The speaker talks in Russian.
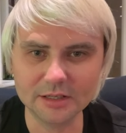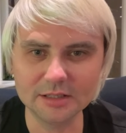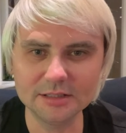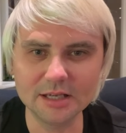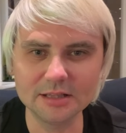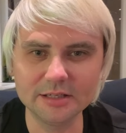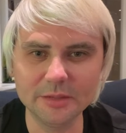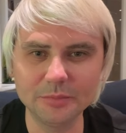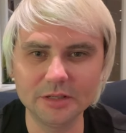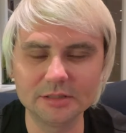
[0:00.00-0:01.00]
Когда
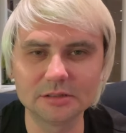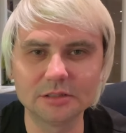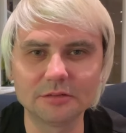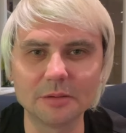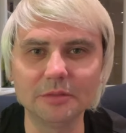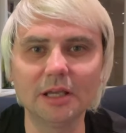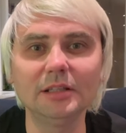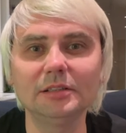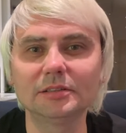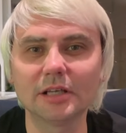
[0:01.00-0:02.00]
Андрей приедет к вам?
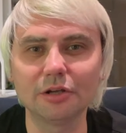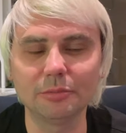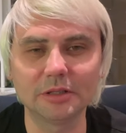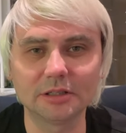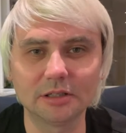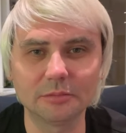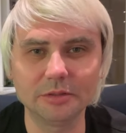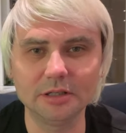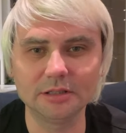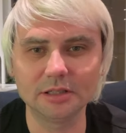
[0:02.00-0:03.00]
Я не знаю, ребята, когда
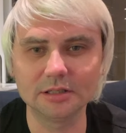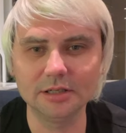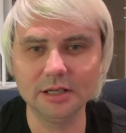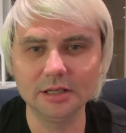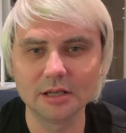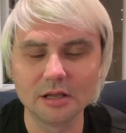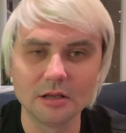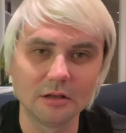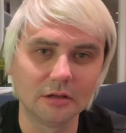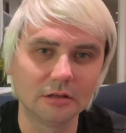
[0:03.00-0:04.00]
приедет Андрей.
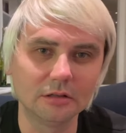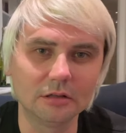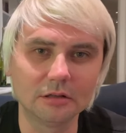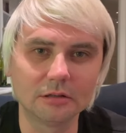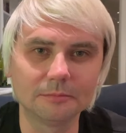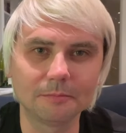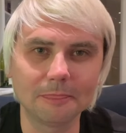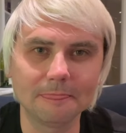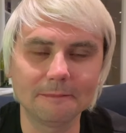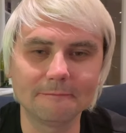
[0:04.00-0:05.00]
Эм,
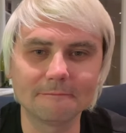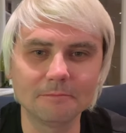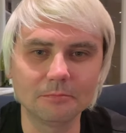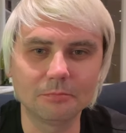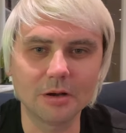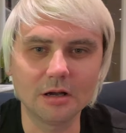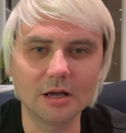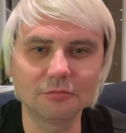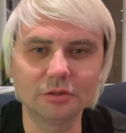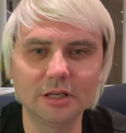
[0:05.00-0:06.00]

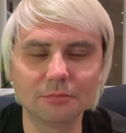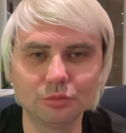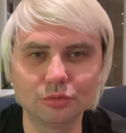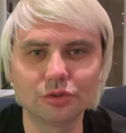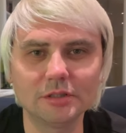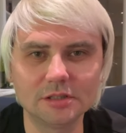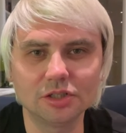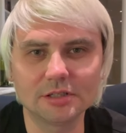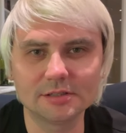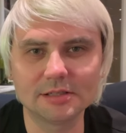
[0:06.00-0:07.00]
пока вот я буду жить
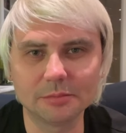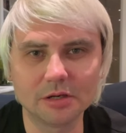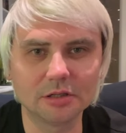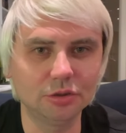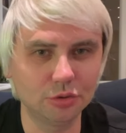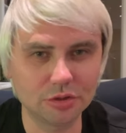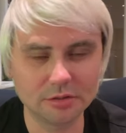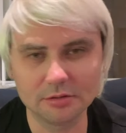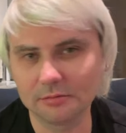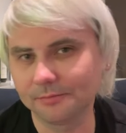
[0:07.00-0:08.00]
сейчас с собакой
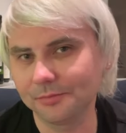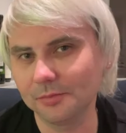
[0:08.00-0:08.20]
точно